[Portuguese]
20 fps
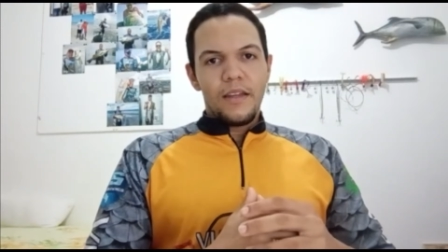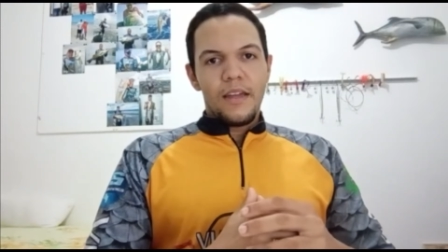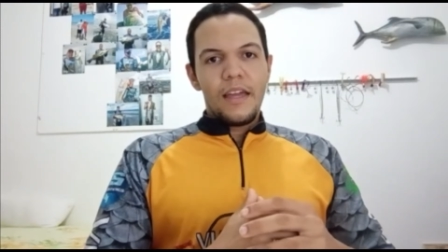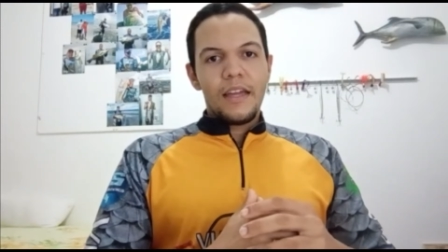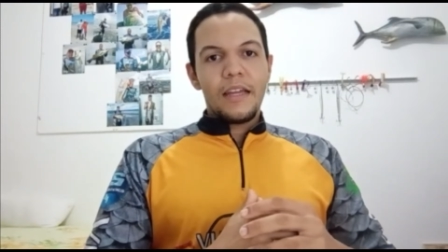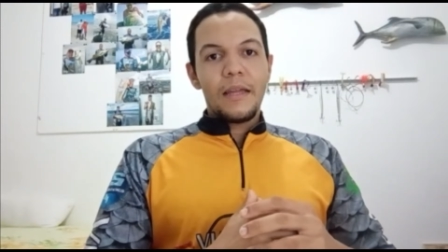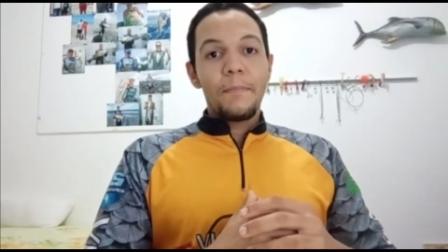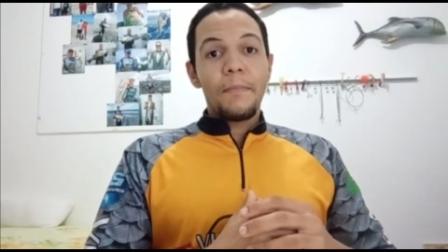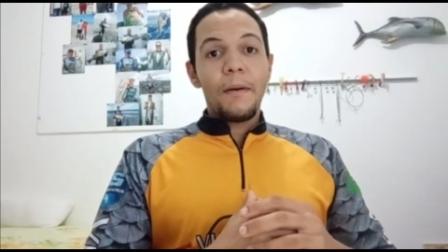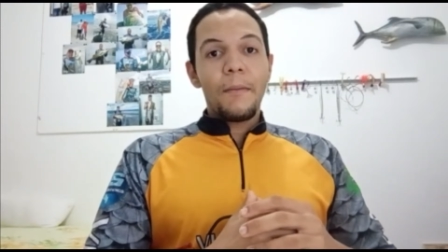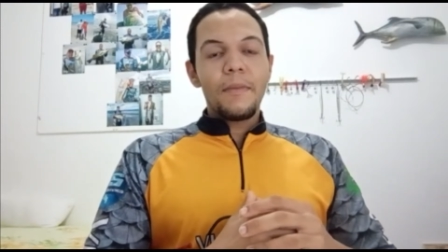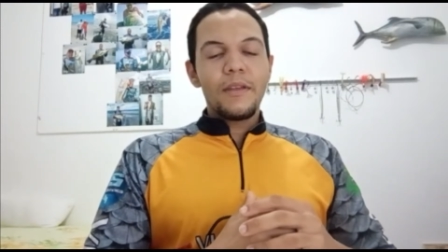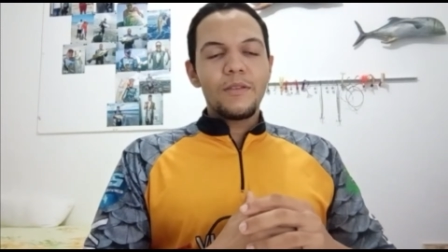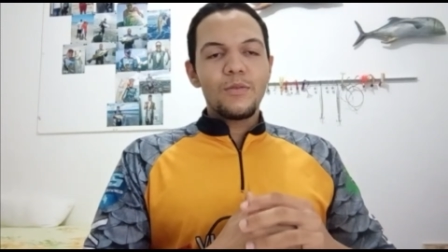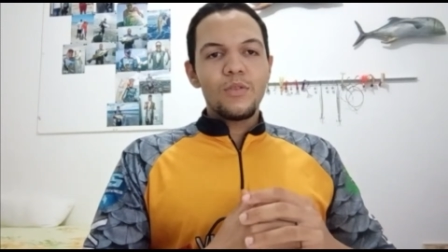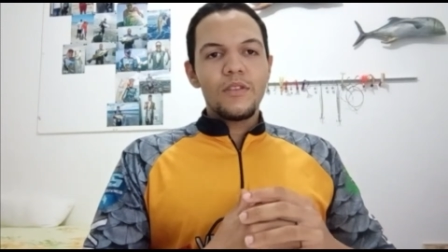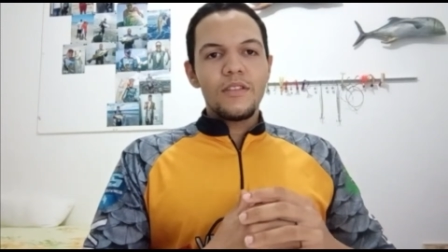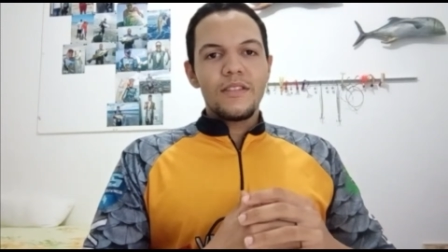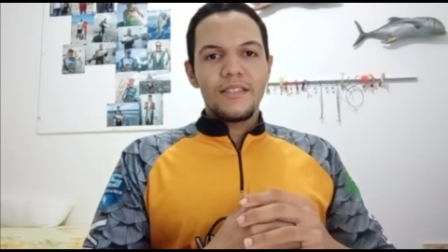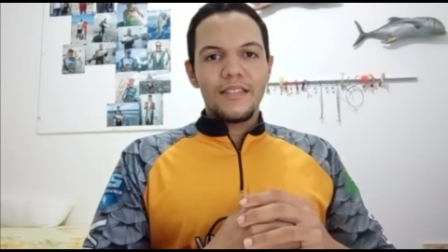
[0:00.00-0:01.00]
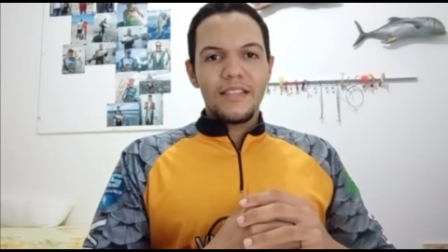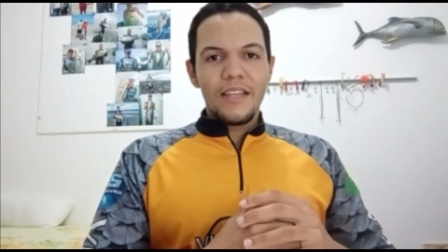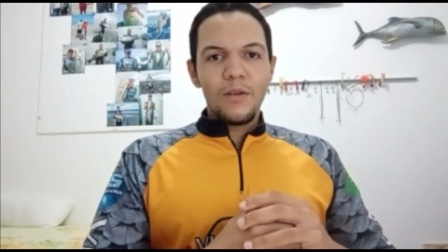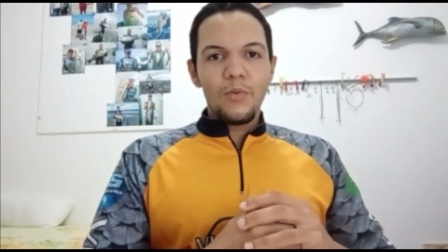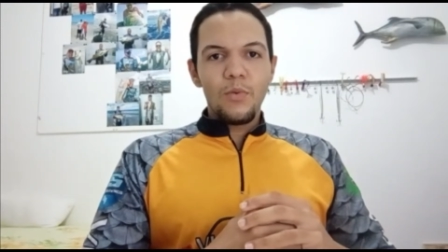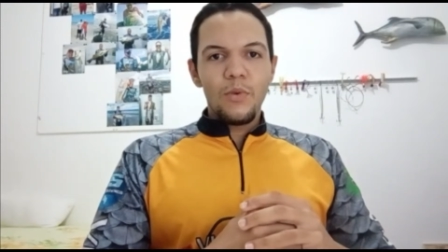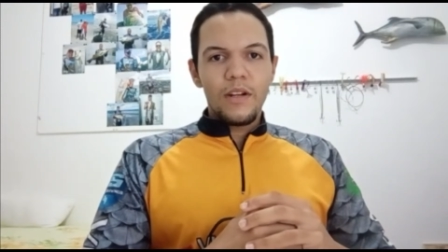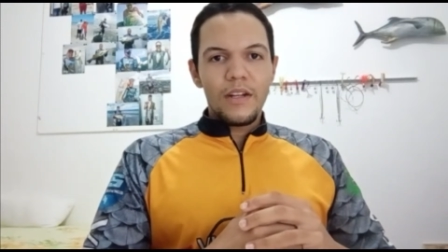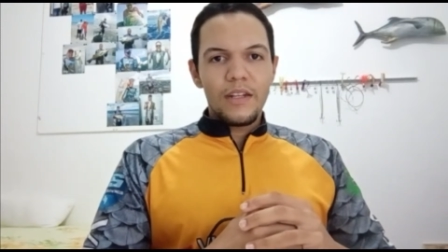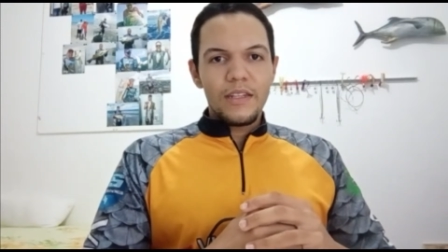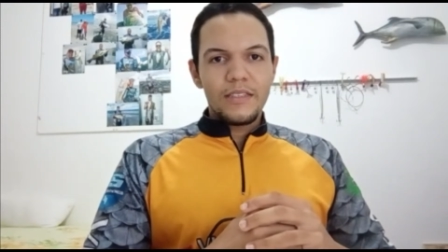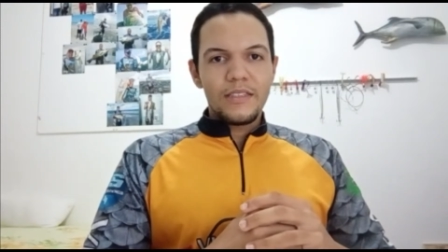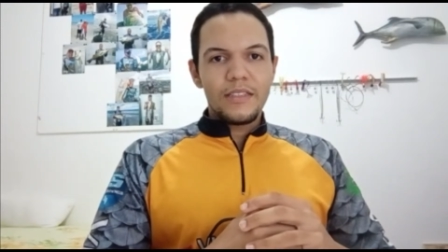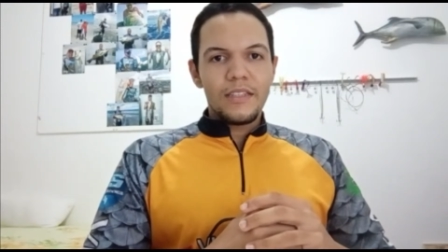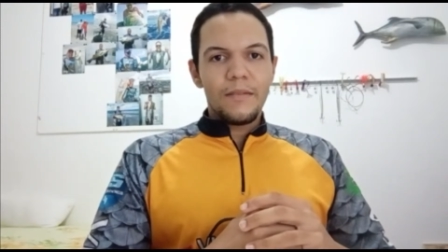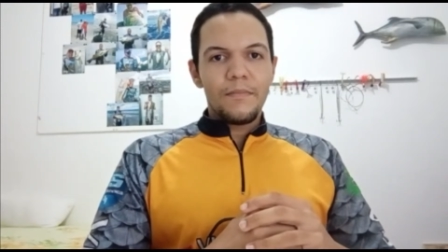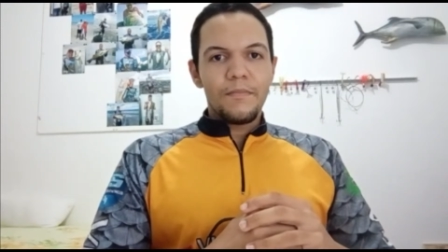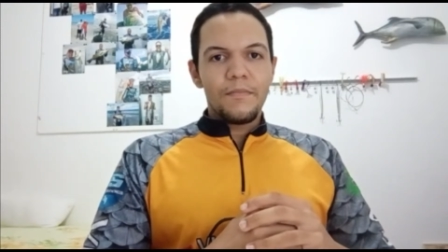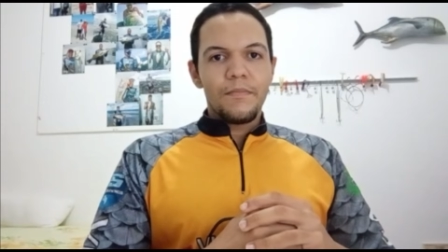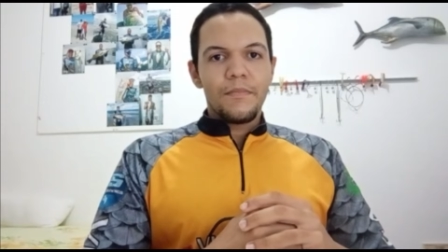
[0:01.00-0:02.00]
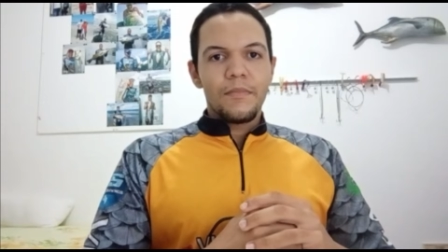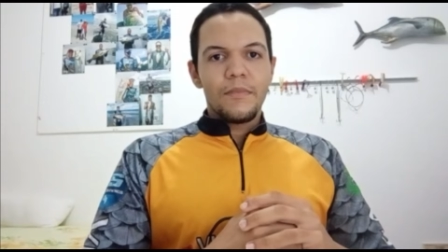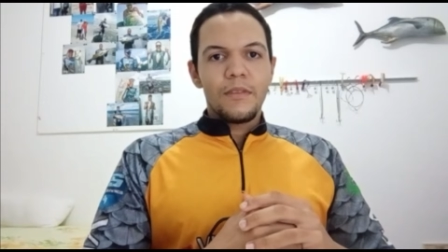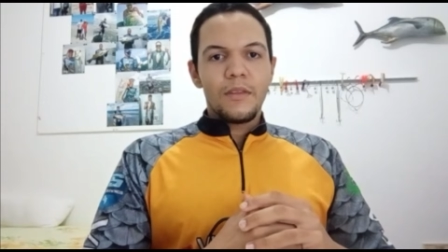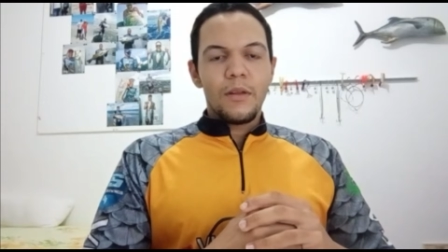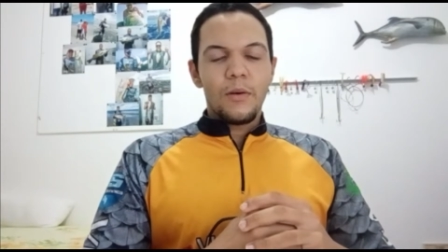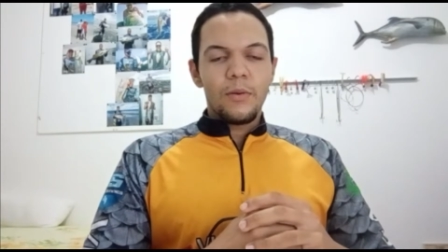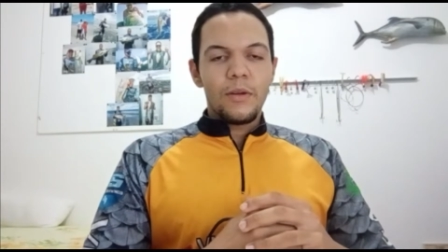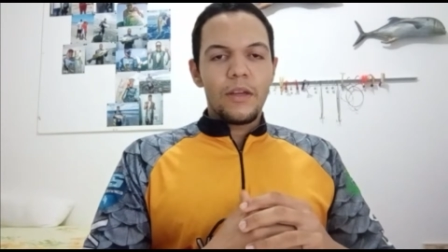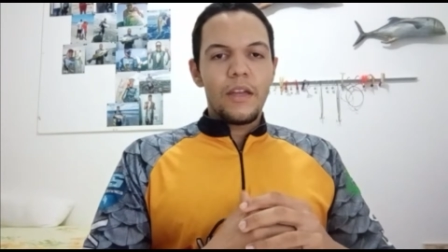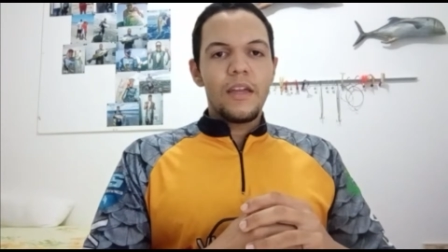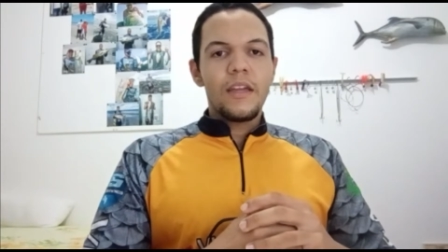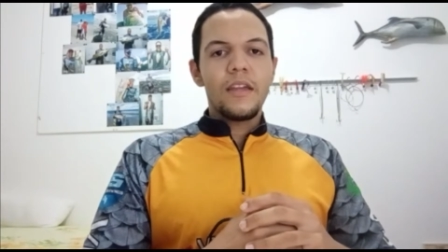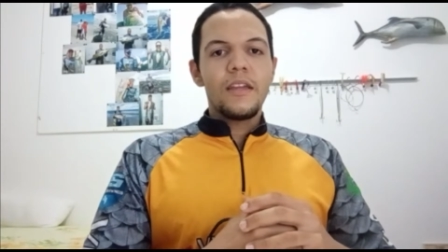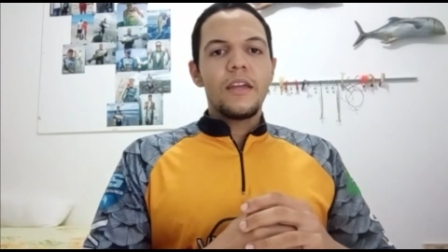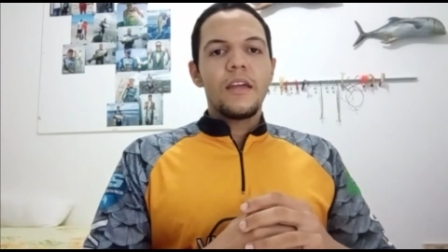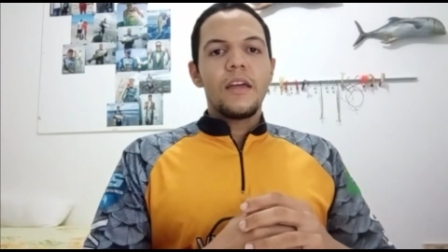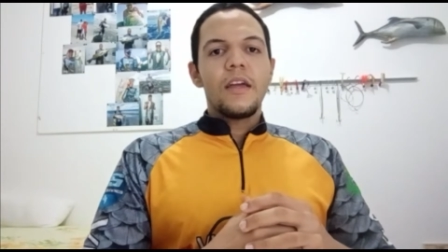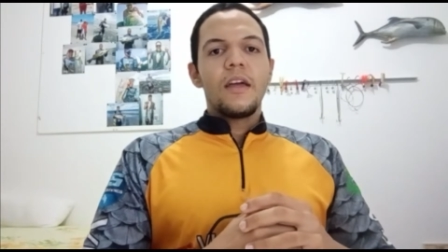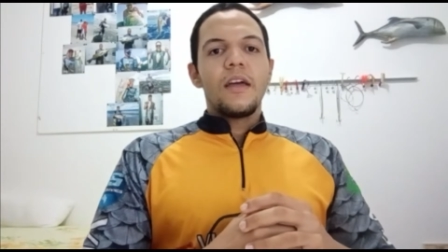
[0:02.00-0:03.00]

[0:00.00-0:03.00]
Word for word: equipamento de segurança, tá ok?